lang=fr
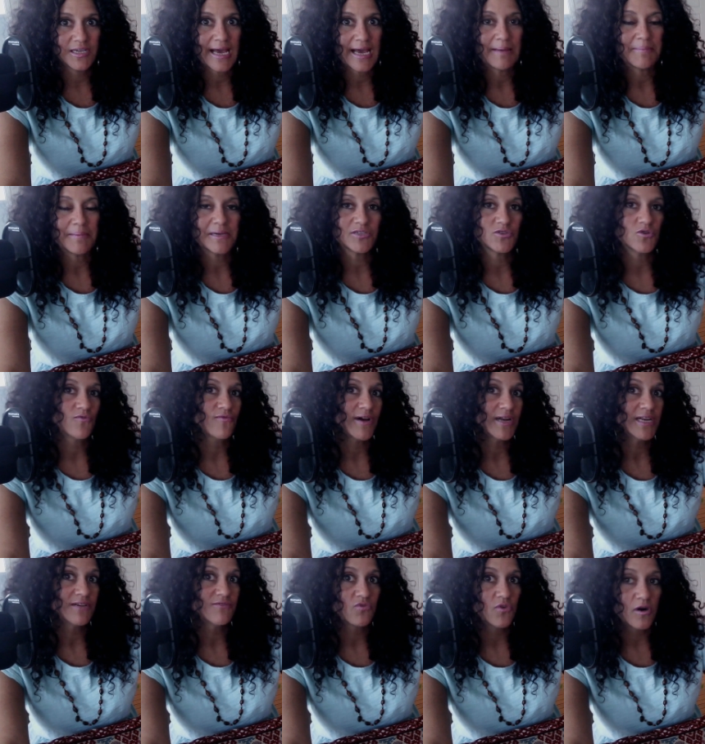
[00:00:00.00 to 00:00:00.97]
Après ça, on va
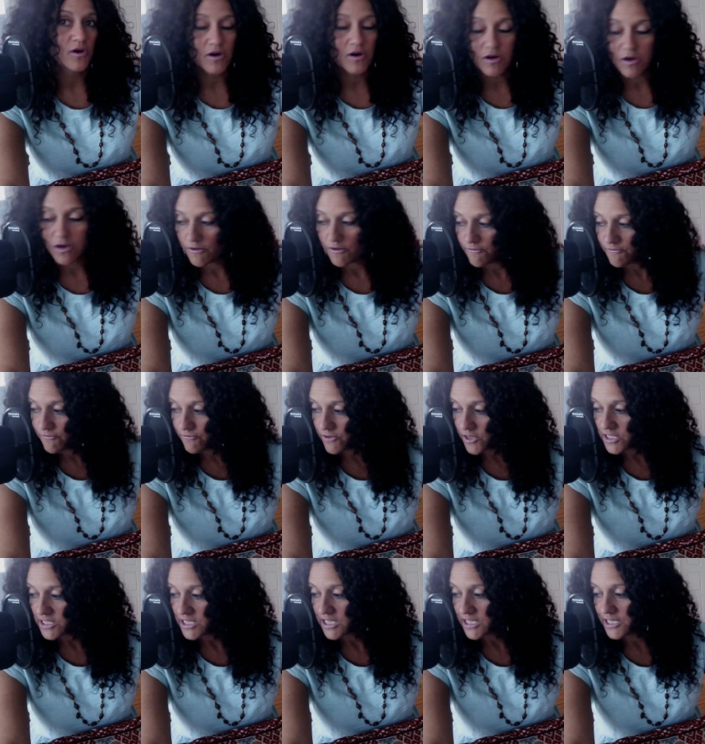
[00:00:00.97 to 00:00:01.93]
aller voir
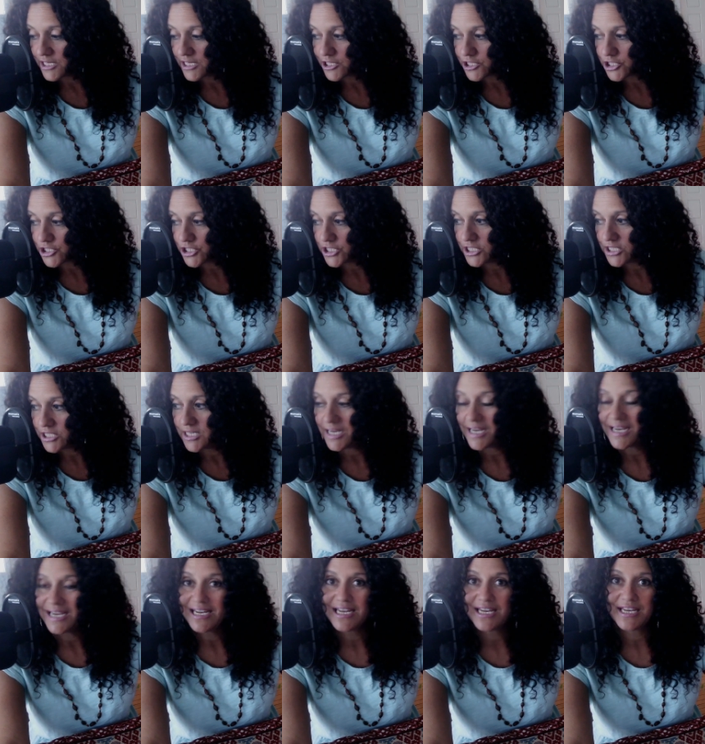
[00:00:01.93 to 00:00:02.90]
votre énergie
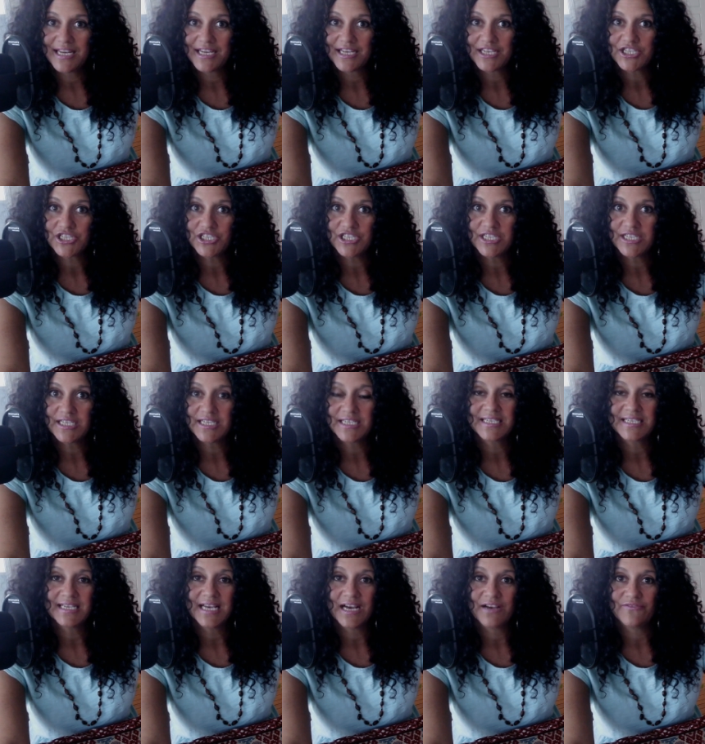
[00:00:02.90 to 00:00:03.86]
et l'énergie
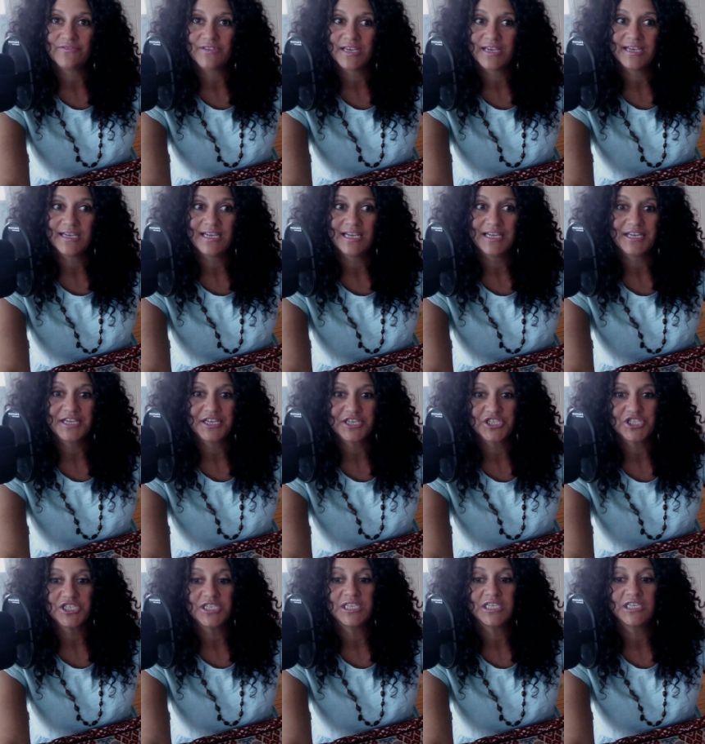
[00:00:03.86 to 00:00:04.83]
qui s'en vient,
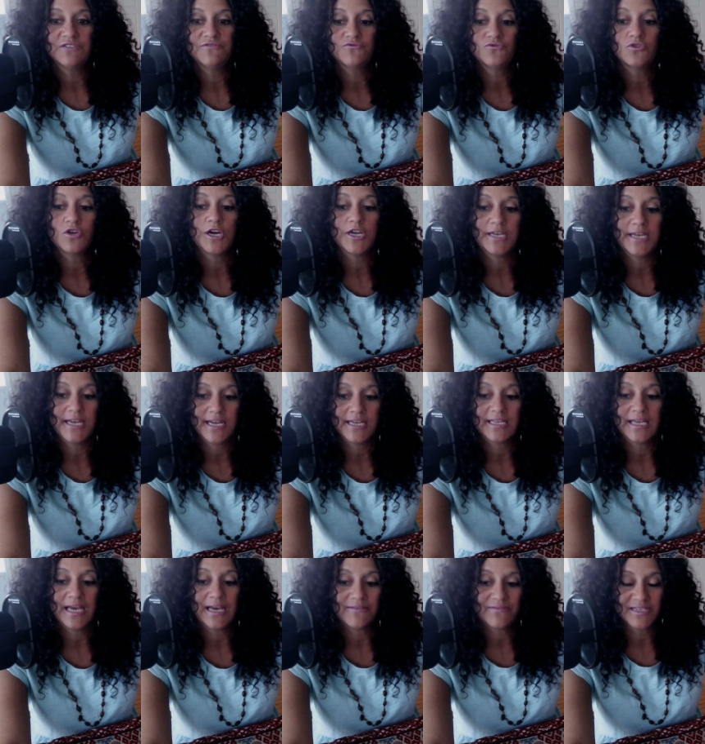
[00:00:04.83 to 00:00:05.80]
l'énergie qui vous connecte
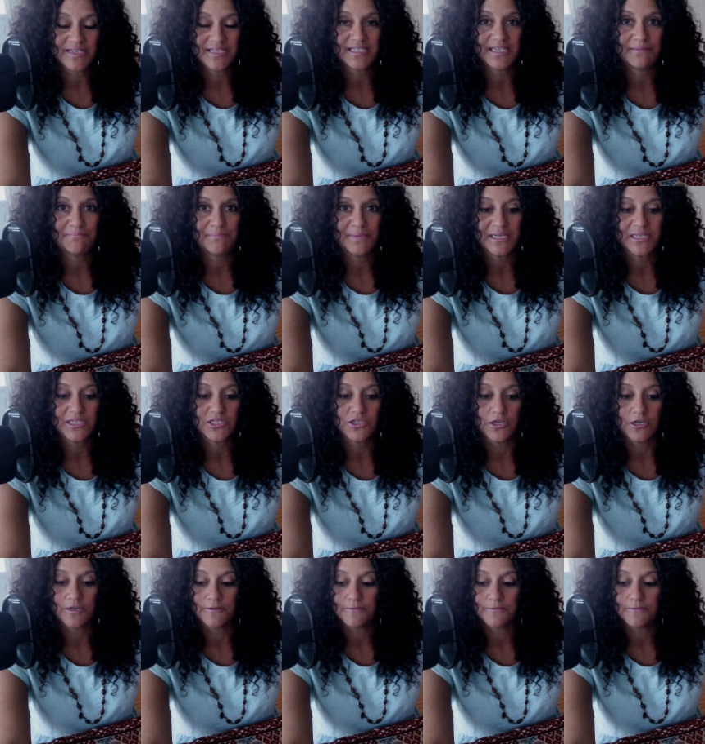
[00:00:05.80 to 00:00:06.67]
avec cette personne.